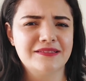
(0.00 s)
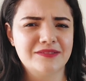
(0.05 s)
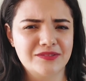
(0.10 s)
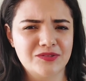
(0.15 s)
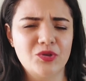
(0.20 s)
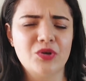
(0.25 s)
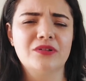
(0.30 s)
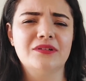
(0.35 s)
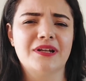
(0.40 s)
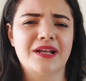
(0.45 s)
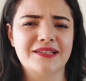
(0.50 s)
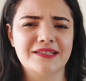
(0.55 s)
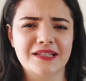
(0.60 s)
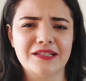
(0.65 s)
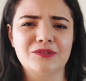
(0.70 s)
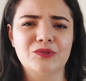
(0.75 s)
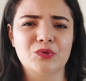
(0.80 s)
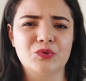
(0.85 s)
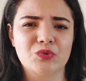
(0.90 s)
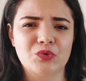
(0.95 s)
دقنا
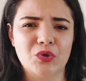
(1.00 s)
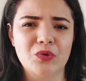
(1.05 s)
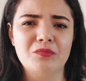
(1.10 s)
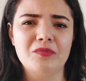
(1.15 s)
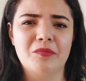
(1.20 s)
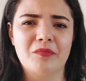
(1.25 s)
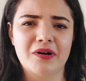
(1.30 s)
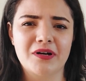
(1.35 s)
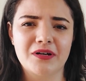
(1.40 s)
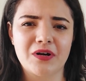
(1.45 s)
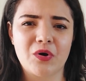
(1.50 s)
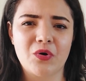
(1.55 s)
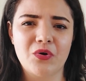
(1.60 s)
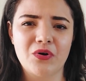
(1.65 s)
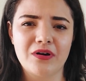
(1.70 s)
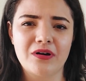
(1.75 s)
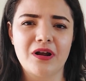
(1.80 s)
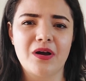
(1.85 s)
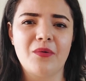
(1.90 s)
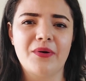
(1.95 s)
ذات الظلم مرة
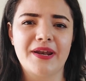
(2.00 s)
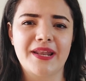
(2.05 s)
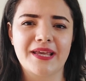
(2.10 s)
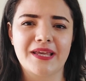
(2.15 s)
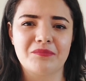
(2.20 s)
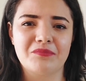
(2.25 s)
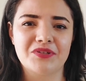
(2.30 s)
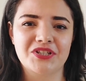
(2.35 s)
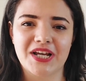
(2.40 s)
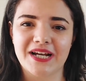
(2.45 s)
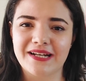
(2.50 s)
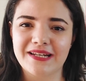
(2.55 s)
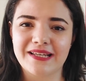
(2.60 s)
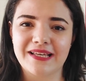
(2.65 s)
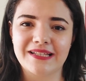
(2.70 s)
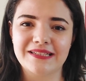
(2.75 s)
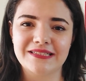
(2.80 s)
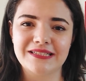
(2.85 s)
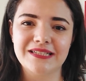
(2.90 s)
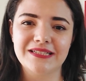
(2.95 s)
أخرى ولكن
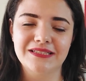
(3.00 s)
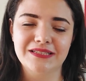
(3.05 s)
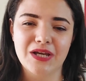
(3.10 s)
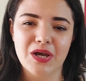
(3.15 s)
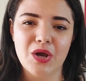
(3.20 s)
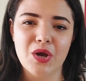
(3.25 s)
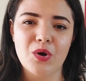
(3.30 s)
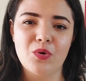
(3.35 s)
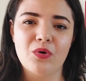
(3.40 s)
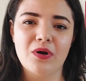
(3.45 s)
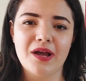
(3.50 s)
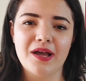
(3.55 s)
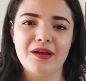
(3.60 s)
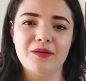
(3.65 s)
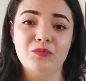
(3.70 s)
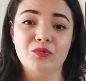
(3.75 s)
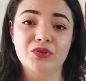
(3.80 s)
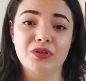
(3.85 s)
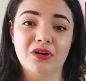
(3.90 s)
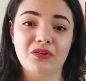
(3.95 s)
بشكل جديد
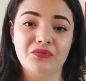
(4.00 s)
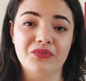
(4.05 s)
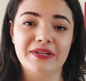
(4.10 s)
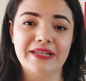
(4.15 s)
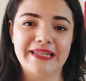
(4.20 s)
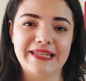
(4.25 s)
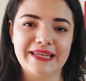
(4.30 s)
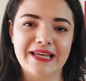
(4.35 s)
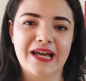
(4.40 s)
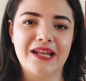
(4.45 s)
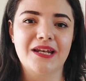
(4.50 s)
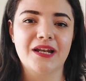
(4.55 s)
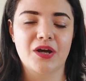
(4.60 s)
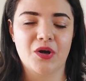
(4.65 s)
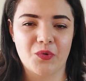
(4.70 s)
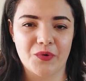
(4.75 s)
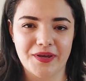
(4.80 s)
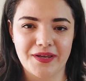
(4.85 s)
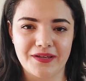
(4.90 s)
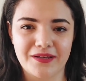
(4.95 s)
ومضاف إليه
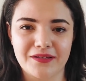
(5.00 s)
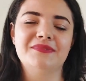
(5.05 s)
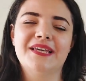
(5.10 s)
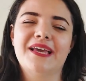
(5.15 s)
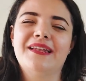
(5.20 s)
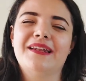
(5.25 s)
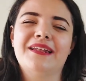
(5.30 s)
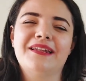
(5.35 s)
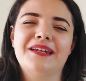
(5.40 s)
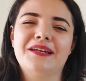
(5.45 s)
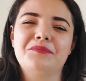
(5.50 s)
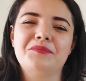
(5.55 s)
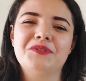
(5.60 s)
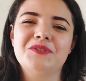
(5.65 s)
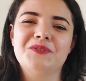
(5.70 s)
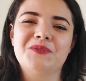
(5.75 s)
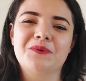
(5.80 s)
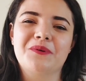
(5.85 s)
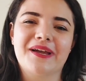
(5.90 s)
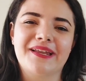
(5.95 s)
الخواء يا لنا
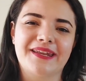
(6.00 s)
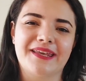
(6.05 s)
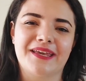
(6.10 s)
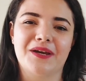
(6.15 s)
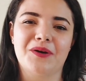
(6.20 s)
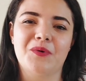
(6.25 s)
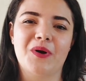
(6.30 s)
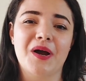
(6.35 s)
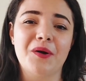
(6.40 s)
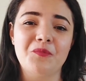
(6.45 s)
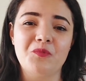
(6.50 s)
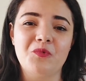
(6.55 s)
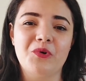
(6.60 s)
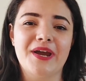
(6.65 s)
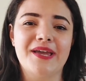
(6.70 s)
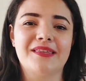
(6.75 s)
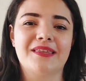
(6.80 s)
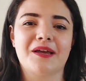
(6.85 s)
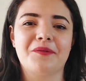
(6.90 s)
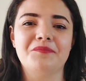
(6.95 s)
من سجناء
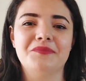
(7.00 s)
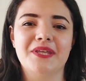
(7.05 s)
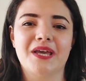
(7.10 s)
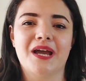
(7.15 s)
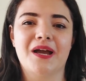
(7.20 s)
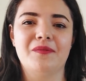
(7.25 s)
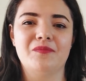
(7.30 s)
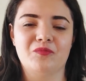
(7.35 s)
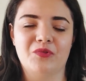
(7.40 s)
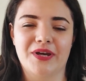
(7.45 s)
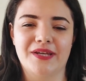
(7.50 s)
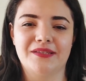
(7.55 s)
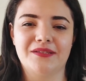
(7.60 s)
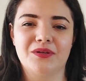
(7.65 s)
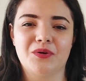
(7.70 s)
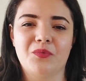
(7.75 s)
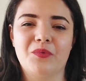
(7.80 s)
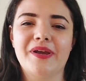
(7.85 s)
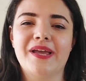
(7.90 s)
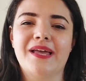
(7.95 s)
وأموات أبناء أموات
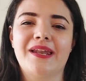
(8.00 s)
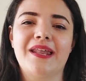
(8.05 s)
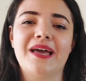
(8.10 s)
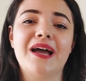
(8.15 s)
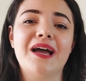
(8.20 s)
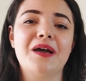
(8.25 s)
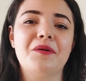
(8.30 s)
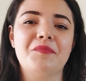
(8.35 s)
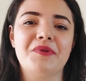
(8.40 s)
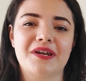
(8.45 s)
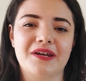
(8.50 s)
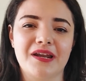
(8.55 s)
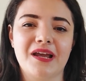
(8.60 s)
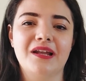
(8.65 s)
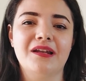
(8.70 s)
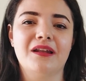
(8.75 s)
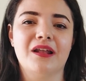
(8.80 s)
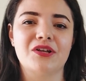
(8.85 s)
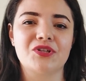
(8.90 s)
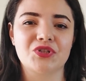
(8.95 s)
ويا لها من
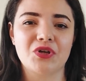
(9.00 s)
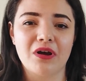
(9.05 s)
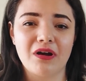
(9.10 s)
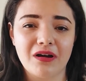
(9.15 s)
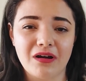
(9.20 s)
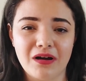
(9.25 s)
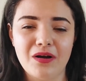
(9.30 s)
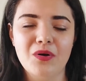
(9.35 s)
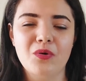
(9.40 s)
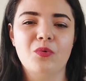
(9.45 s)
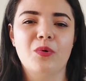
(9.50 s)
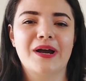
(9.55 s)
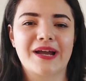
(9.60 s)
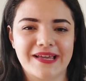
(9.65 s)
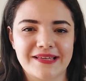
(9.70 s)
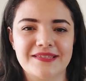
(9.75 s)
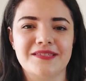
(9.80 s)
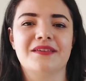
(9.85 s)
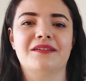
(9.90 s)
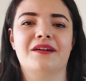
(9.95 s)
رحلة شاقة
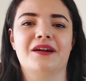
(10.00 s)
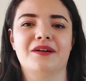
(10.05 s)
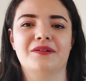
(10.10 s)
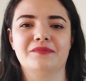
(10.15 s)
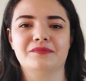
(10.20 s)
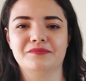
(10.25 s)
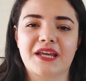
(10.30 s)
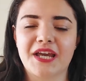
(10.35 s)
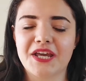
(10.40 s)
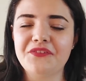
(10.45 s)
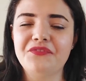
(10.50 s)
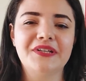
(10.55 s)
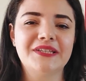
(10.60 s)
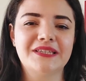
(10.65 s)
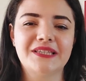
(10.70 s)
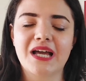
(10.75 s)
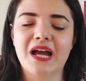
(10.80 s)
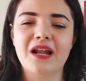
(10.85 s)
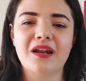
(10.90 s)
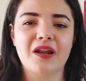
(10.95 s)
وخاسرة كيف
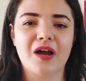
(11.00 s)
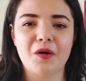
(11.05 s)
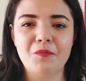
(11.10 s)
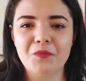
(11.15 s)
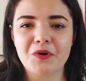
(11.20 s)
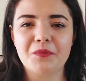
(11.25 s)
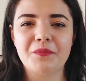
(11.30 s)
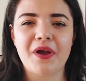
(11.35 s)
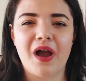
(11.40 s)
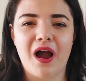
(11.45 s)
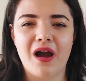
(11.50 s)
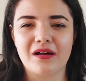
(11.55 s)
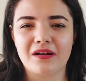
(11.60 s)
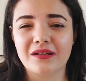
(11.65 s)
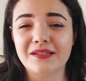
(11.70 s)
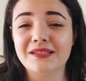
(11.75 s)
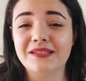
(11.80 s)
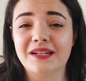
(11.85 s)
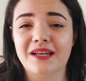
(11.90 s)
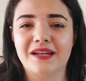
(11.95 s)
انتهى الأمر
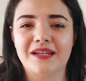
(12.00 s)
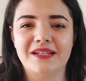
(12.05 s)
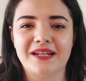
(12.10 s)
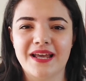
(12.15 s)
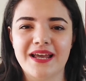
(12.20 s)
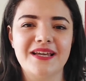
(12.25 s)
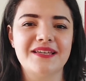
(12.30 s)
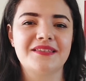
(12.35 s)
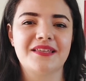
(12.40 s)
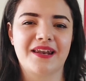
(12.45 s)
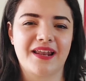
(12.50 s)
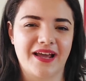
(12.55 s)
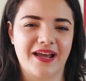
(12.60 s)
بحارتنا إلى هذا